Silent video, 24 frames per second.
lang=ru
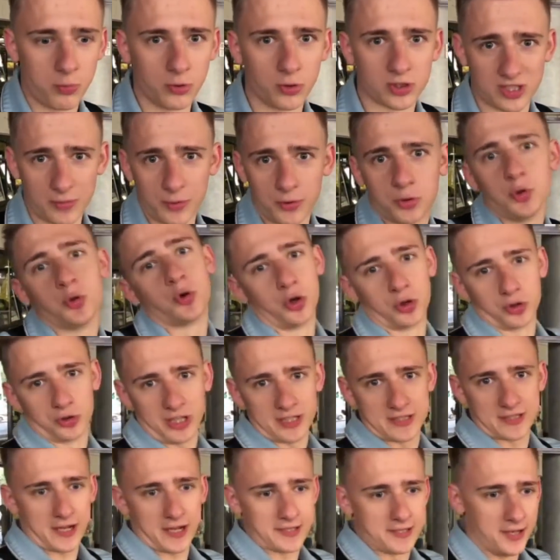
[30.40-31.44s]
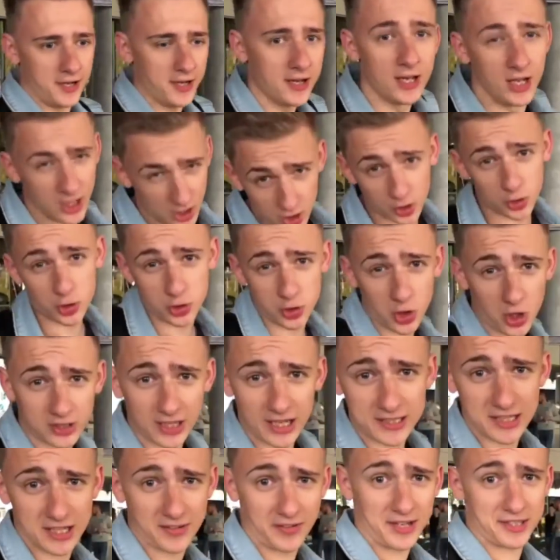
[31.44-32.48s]
Я буду с собой дуру эту таскать. Ручной
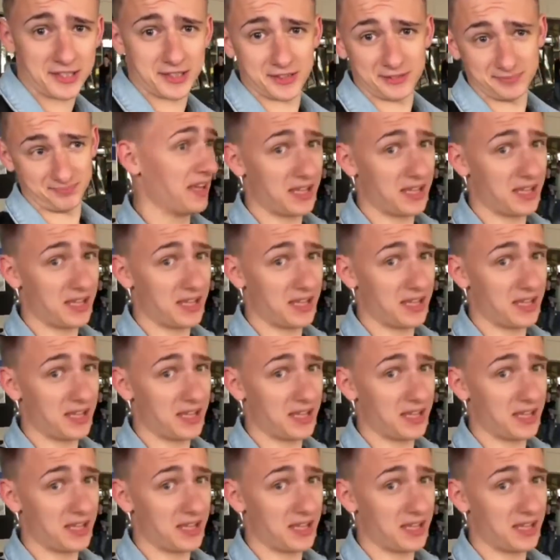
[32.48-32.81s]
клади хватит.